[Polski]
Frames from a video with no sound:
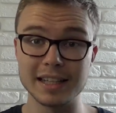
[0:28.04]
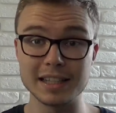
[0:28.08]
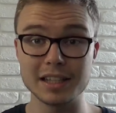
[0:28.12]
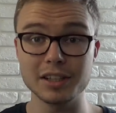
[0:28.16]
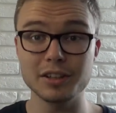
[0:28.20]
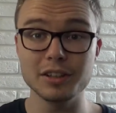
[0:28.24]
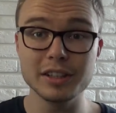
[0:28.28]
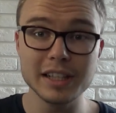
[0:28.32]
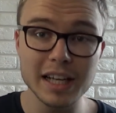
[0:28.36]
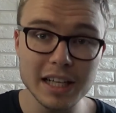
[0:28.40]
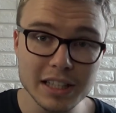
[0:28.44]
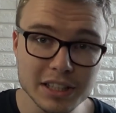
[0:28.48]

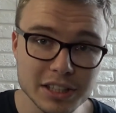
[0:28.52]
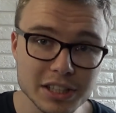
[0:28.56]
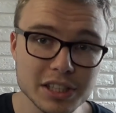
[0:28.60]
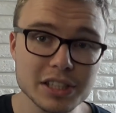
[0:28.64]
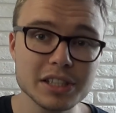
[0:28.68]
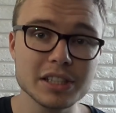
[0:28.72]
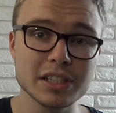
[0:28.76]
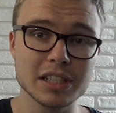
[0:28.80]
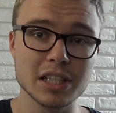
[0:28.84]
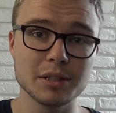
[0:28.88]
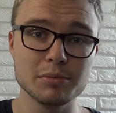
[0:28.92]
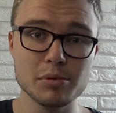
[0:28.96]
Dlatego ja
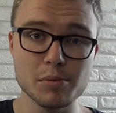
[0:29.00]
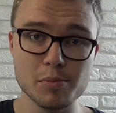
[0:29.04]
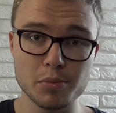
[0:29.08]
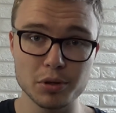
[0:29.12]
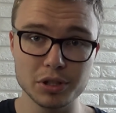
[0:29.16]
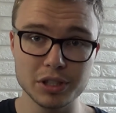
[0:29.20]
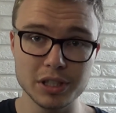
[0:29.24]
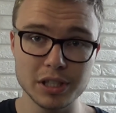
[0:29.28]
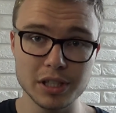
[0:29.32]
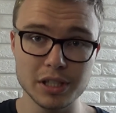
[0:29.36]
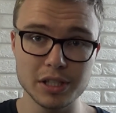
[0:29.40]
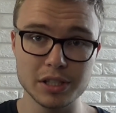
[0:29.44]
dziś chciałbym
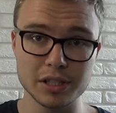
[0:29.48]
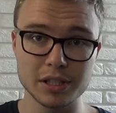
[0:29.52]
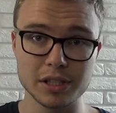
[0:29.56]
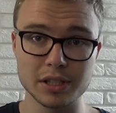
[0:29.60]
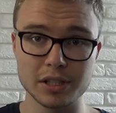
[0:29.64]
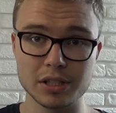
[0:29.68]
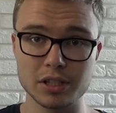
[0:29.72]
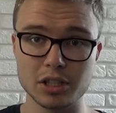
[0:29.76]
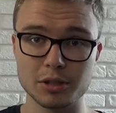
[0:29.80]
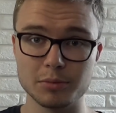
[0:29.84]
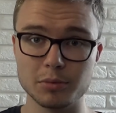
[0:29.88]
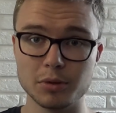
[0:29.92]
podzielić
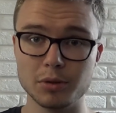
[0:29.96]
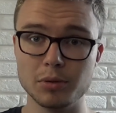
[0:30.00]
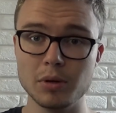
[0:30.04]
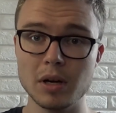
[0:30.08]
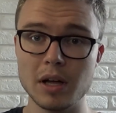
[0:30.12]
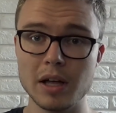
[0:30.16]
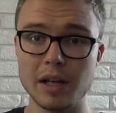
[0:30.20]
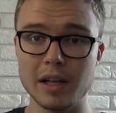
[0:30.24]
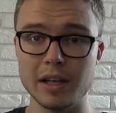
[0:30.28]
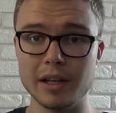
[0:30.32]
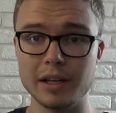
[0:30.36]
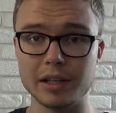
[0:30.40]
się z Tobą
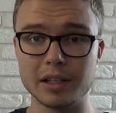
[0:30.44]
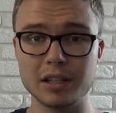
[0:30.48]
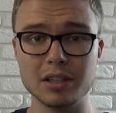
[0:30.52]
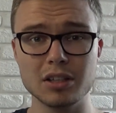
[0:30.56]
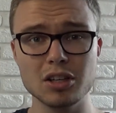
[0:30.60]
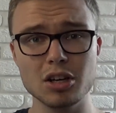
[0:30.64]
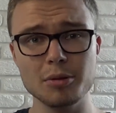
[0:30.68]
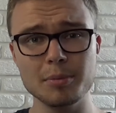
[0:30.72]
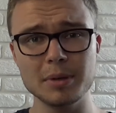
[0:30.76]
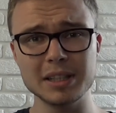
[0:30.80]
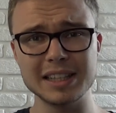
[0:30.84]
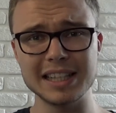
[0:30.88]
e,
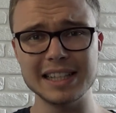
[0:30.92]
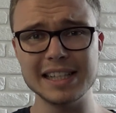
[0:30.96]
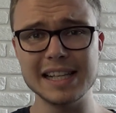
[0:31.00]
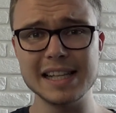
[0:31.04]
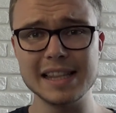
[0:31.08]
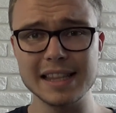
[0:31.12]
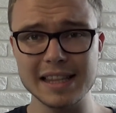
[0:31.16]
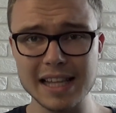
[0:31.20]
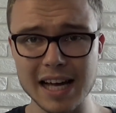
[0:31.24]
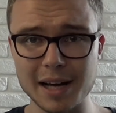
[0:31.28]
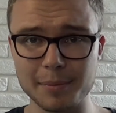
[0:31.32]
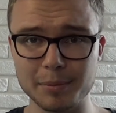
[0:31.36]
kilkoma
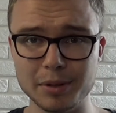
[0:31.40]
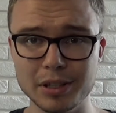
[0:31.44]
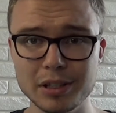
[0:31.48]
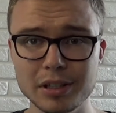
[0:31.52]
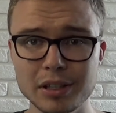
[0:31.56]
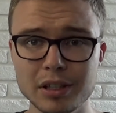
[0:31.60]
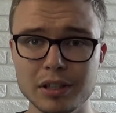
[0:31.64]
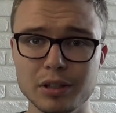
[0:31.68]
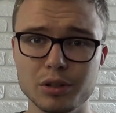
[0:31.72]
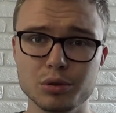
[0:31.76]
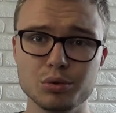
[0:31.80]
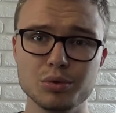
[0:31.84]

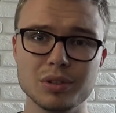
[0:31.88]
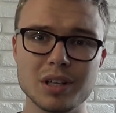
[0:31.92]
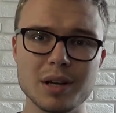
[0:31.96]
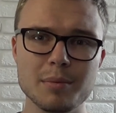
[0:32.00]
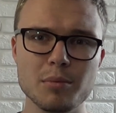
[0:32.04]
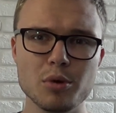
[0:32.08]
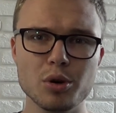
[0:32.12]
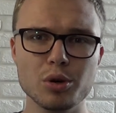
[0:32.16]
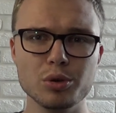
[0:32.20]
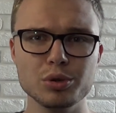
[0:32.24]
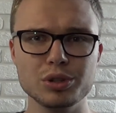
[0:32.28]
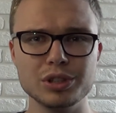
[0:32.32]
talentami, które
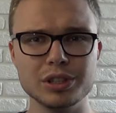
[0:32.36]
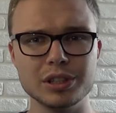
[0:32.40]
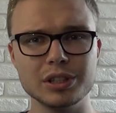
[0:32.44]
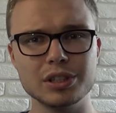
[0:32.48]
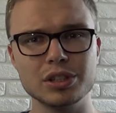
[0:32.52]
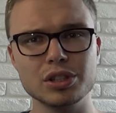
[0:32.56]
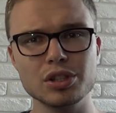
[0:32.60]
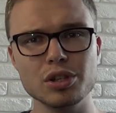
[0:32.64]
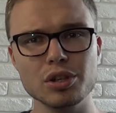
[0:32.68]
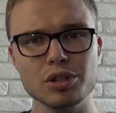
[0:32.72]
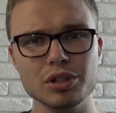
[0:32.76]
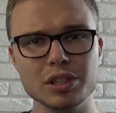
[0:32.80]
mogą Ci
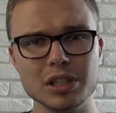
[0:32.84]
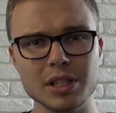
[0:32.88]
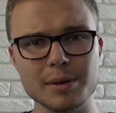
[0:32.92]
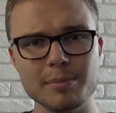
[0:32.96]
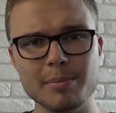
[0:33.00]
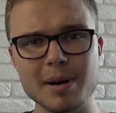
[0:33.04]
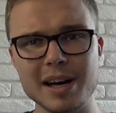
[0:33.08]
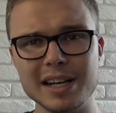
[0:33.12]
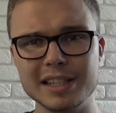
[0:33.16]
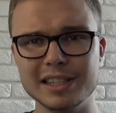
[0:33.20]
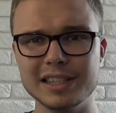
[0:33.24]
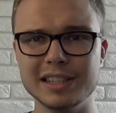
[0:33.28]
troszkę
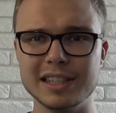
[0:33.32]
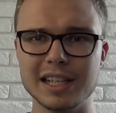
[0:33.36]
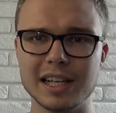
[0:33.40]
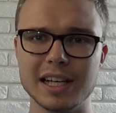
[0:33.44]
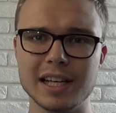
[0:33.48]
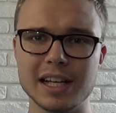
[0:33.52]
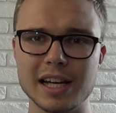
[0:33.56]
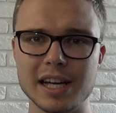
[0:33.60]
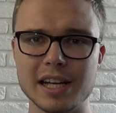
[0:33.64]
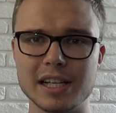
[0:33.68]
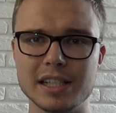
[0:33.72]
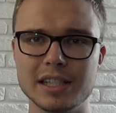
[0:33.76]
bardziej
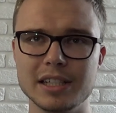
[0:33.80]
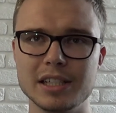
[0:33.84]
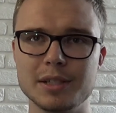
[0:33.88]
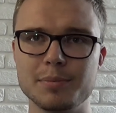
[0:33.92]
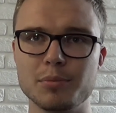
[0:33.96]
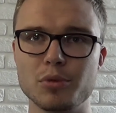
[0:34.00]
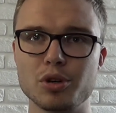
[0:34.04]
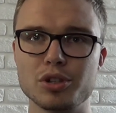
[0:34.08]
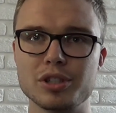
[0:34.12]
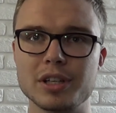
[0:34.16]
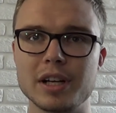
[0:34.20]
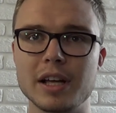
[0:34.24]
nakreślić
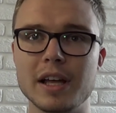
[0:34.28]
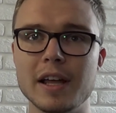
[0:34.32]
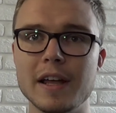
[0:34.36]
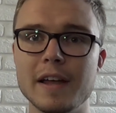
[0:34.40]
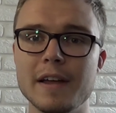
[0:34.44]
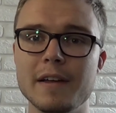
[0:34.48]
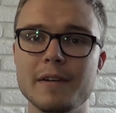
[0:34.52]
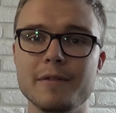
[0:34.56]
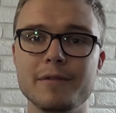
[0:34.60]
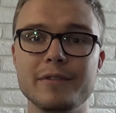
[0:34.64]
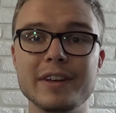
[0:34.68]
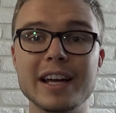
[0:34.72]
może
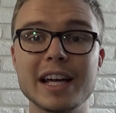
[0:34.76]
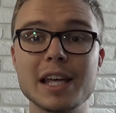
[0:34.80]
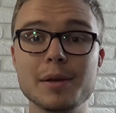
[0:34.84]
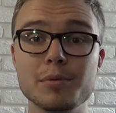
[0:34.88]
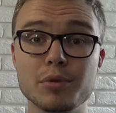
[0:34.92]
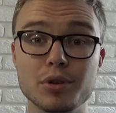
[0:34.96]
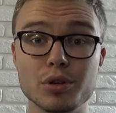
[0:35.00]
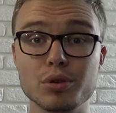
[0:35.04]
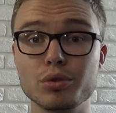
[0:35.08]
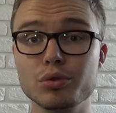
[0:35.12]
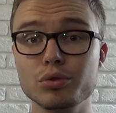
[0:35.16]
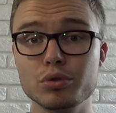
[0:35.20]
w
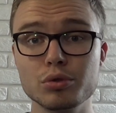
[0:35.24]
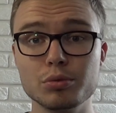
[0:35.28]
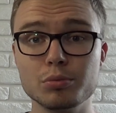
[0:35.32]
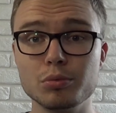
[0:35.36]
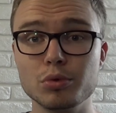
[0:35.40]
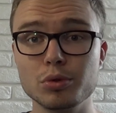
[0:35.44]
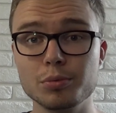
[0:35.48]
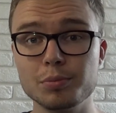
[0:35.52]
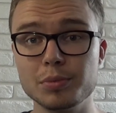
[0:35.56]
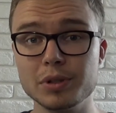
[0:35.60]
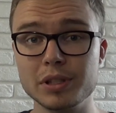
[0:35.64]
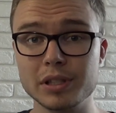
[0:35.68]
jakim kierunku
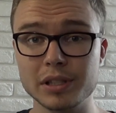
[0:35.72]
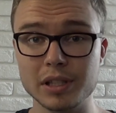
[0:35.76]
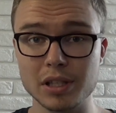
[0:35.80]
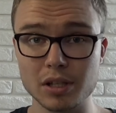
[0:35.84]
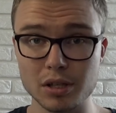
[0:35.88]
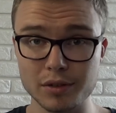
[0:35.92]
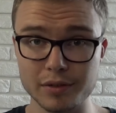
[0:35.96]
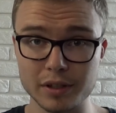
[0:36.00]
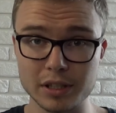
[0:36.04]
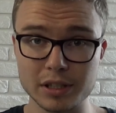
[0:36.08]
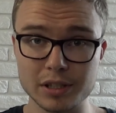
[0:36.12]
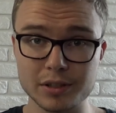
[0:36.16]
mógłbyś
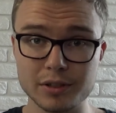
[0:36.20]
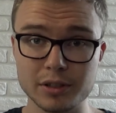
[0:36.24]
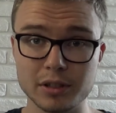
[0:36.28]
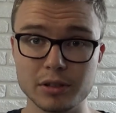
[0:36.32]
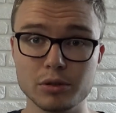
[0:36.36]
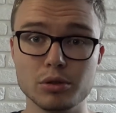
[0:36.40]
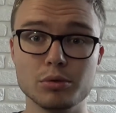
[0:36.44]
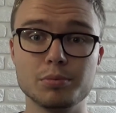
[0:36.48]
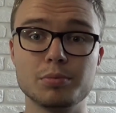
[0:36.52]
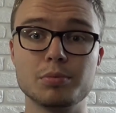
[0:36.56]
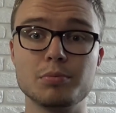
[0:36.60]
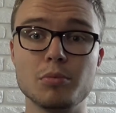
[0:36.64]

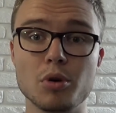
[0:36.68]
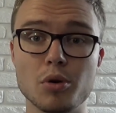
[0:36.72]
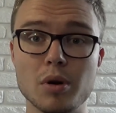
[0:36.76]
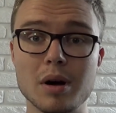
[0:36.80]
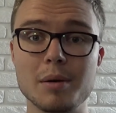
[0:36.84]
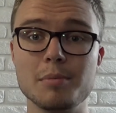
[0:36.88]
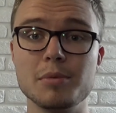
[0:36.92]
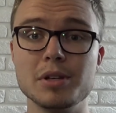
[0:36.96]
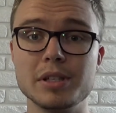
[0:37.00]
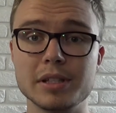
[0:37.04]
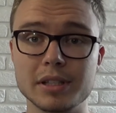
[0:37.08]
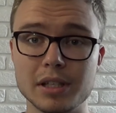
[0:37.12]
skierować lub
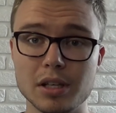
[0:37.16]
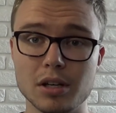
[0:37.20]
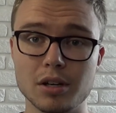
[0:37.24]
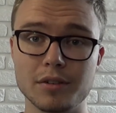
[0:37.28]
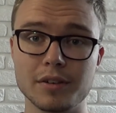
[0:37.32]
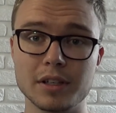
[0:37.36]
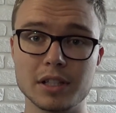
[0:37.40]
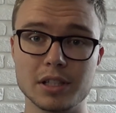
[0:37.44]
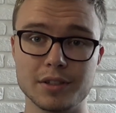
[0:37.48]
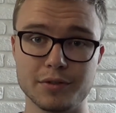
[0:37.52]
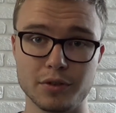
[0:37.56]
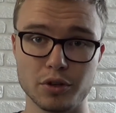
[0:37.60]
mogłabyś
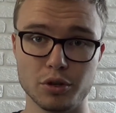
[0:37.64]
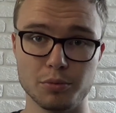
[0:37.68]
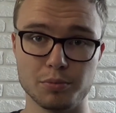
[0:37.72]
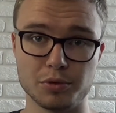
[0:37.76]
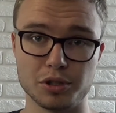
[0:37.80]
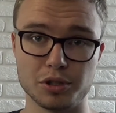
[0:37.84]
skierować swoją